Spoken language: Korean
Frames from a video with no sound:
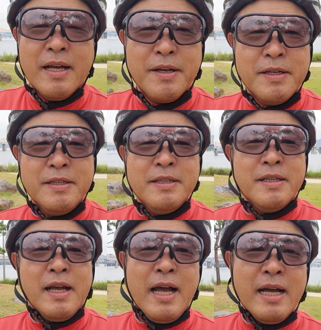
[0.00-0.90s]
여기는
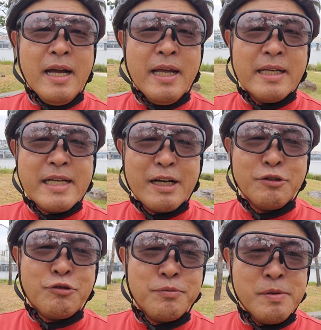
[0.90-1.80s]
한강의
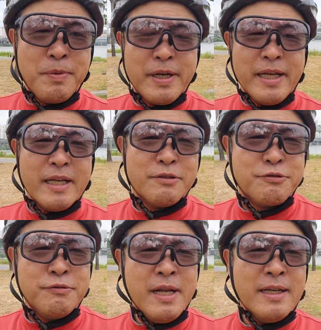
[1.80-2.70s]
작은 두물머리
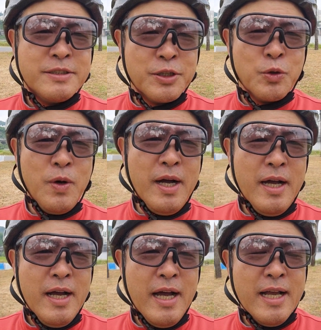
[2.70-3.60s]

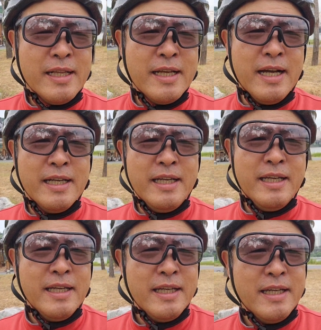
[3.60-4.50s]
중랑천과
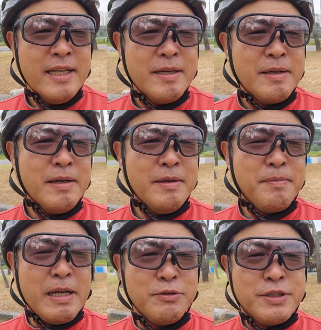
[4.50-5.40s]
한강이 어,
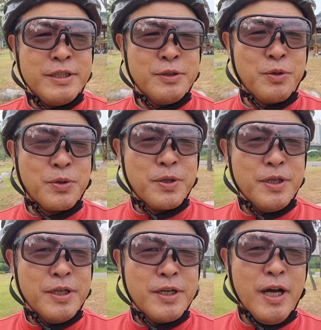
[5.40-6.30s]
마주치는 곳
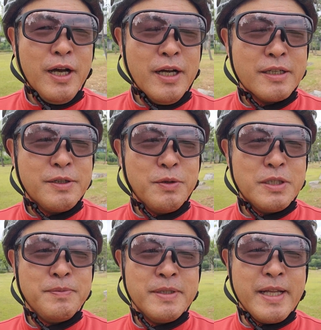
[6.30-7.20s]
어,
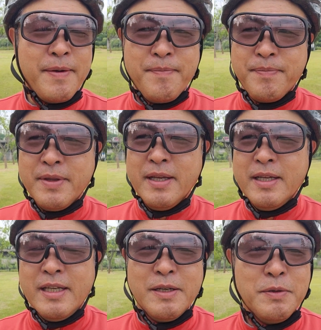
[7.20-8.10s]
그곳입니다
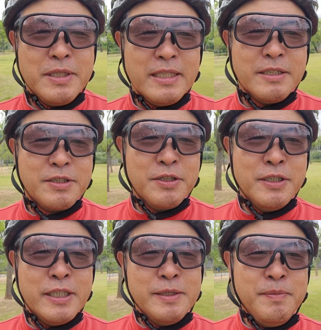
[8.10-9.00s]
이곳에서
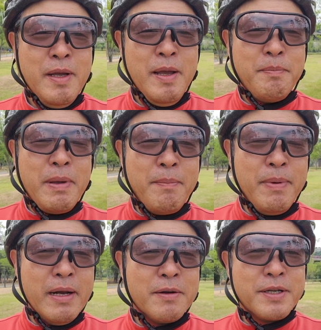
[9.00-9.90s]
저는 지금
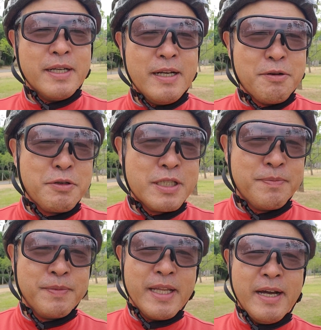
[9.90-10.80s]
맨발 걷기를 하고
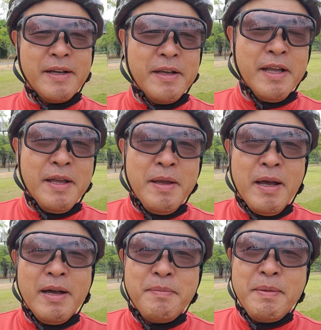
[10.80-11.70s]
있습니다
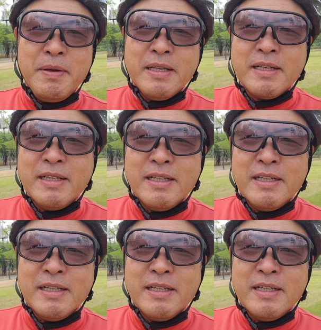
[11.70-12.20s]
어, 맨발